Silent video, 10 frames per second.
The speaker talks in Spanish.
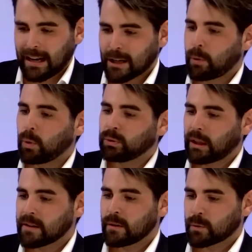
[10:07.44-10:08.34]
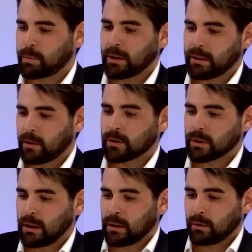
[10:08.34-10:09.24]
las voluntades de los políticos,
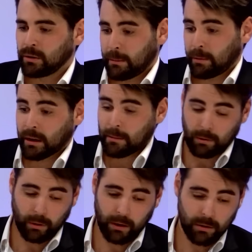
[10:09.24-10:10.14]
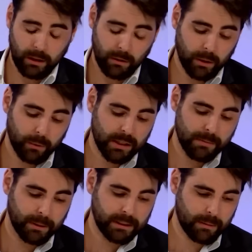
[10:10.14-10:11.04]
donde, por ejemplo, aunque yo no tengo ninguna
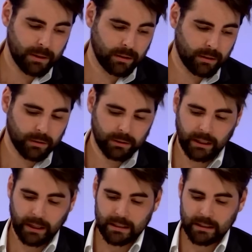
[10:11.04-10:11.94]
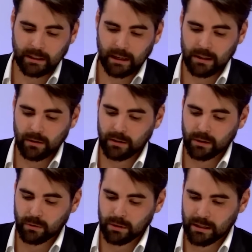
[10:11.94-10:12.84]
simpatía, bien dice Ortega y Gasset, que allí donde
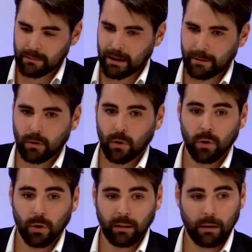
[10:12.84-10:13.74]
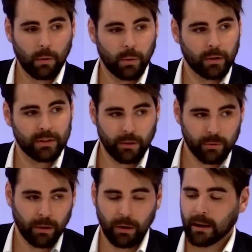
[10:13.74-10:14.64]
escuchéis la palabra concordia o acuerdo, echaros
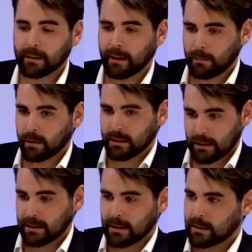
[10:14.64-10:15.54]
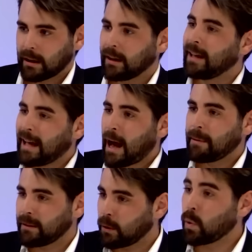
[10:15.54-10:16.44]
mano a la cartera porque se, está
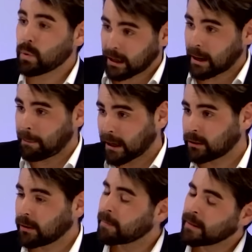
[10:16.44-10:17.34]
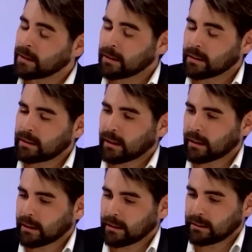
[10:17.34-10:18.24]
habiendo un reparto
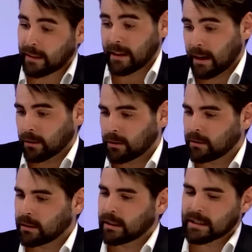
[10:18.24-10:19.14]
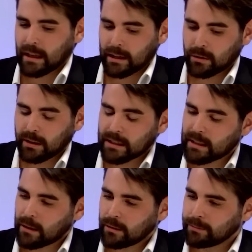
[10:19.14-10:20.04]
de, dinero, en este caso del Estado.